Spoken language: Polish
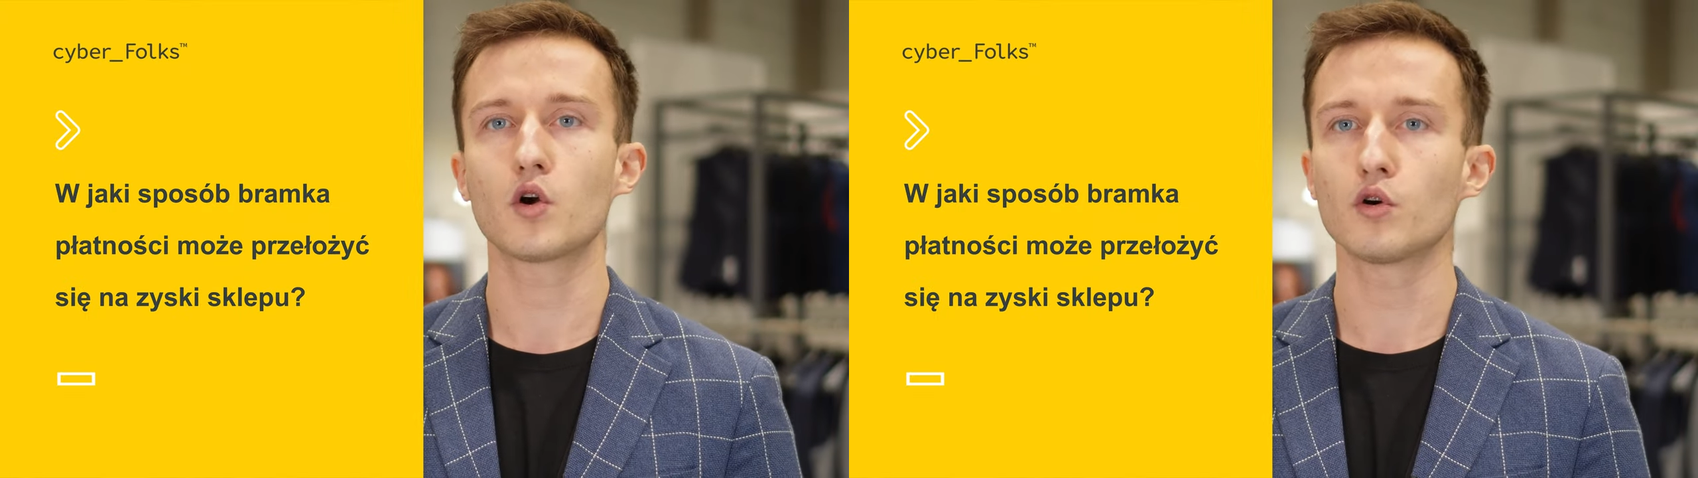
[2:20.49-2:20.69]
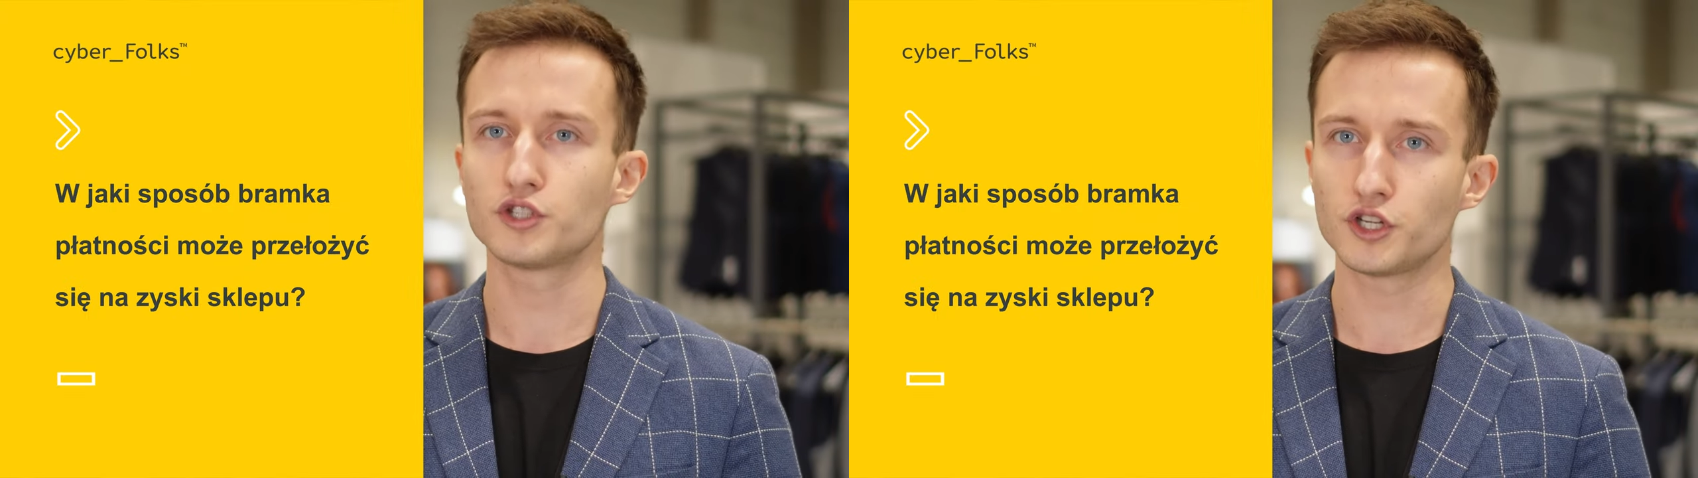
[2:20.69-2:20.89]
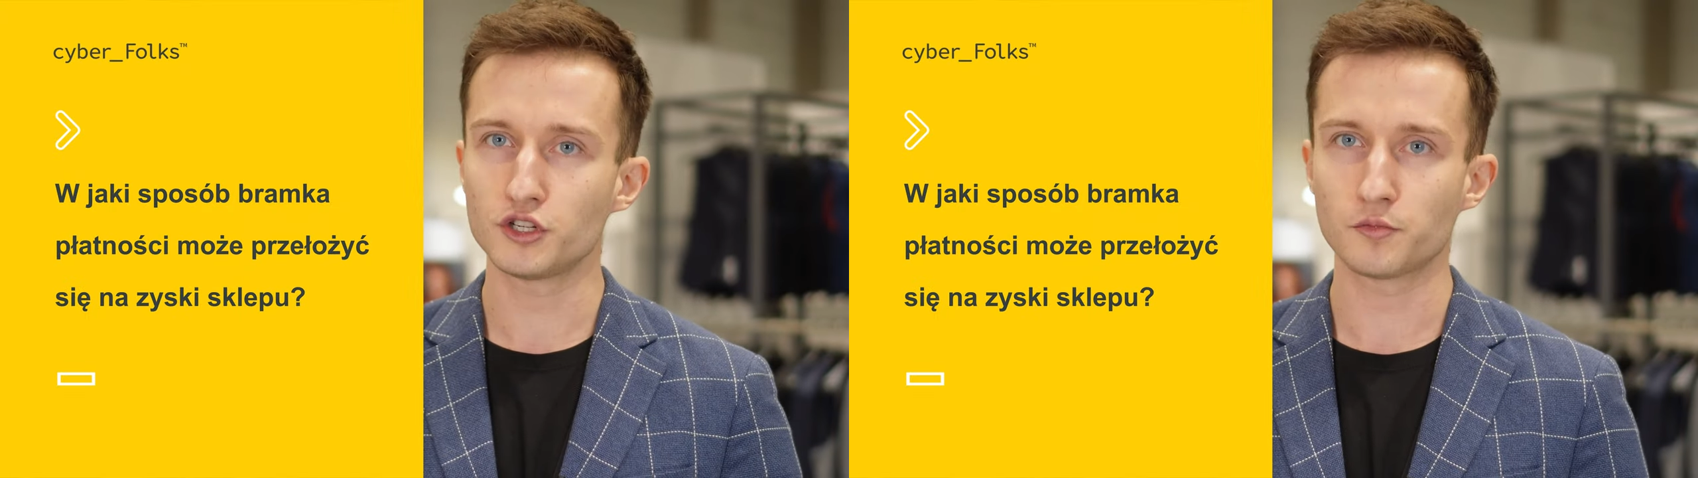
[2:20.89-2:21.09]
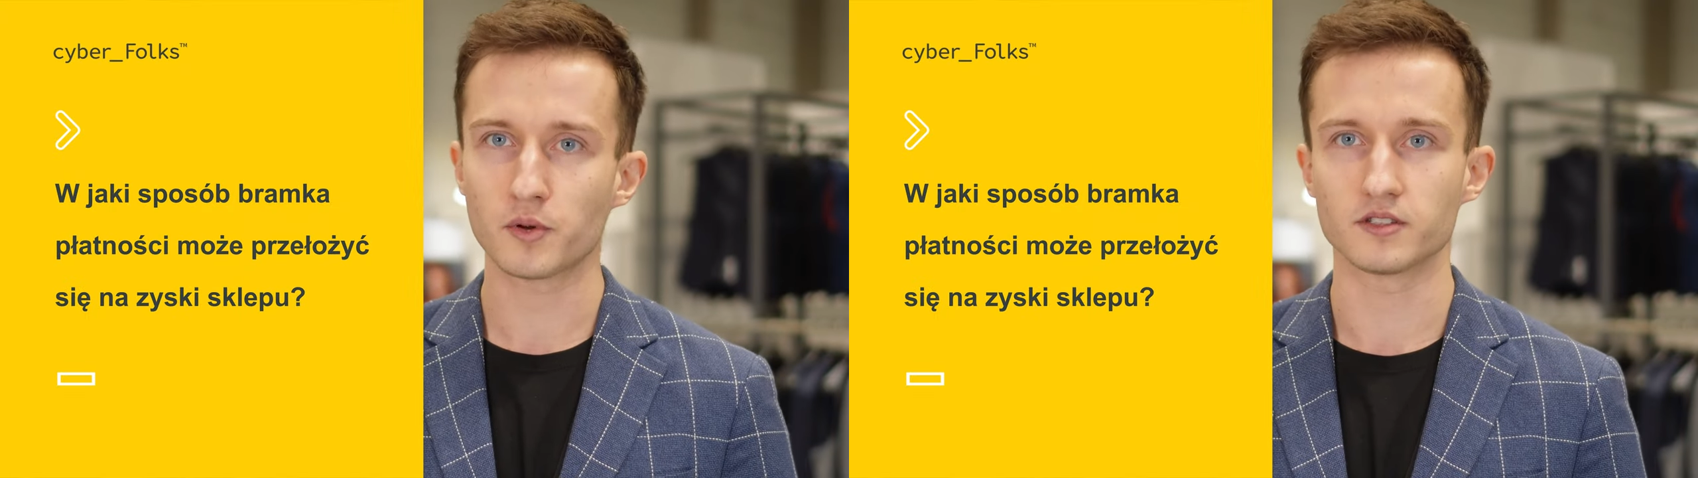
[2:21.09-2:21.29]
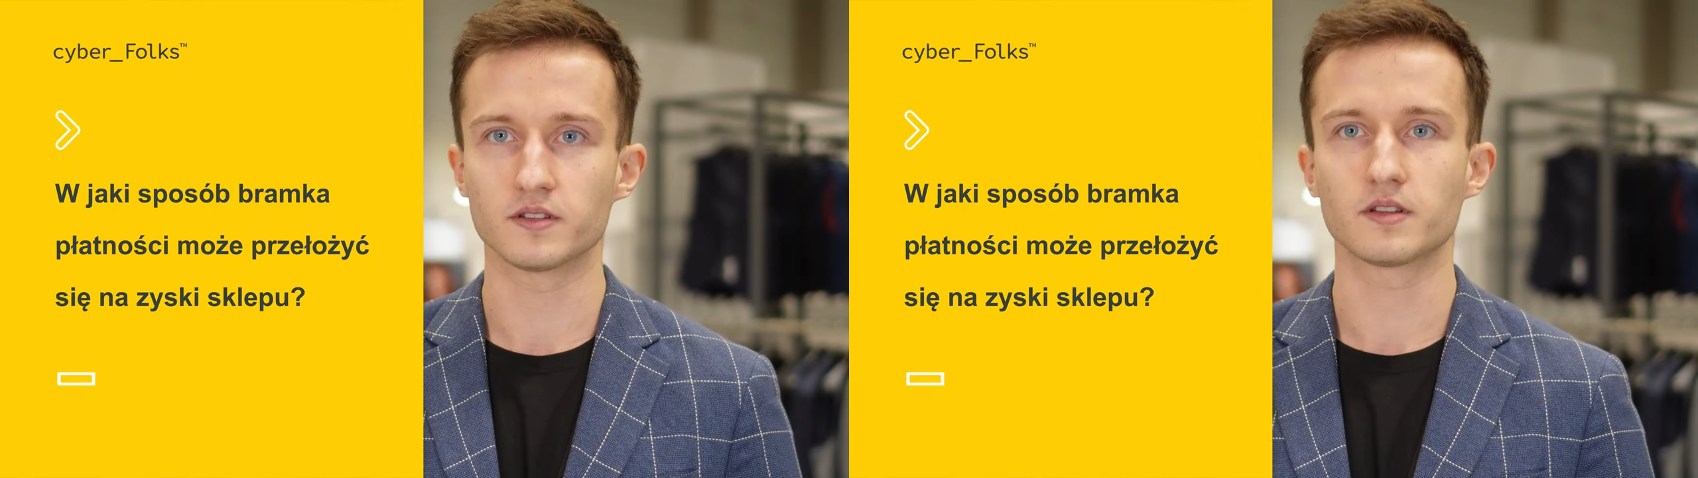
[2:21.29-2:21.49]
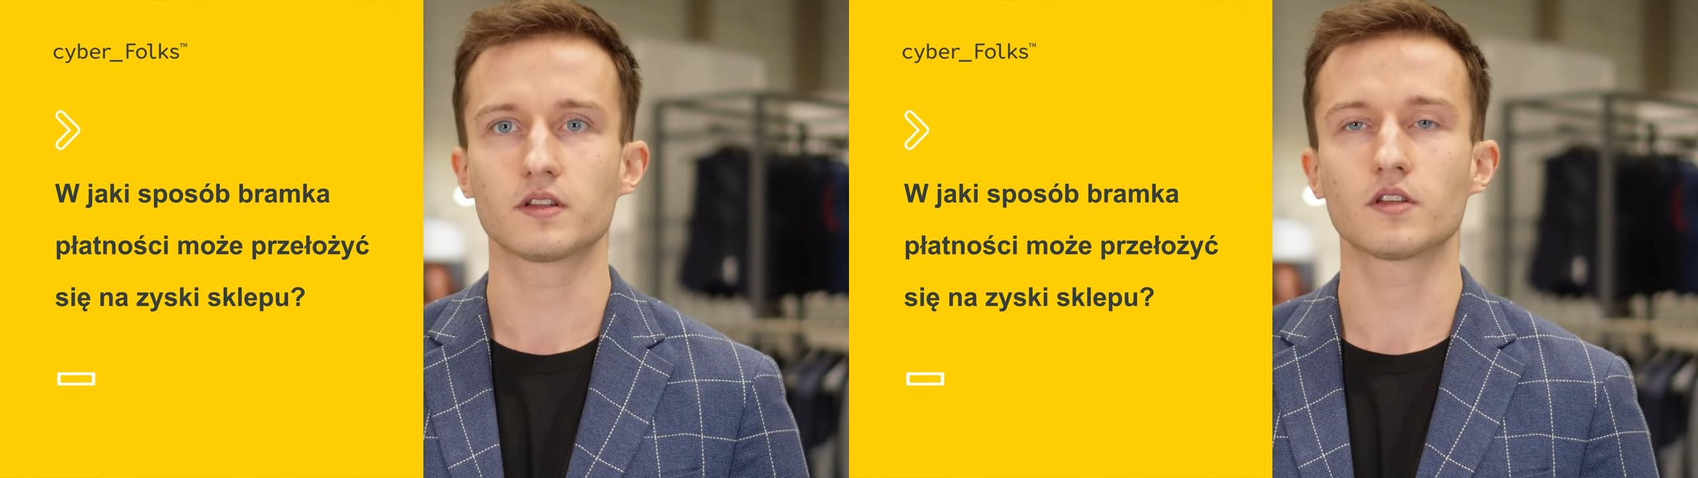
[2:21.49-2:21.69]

około 10%.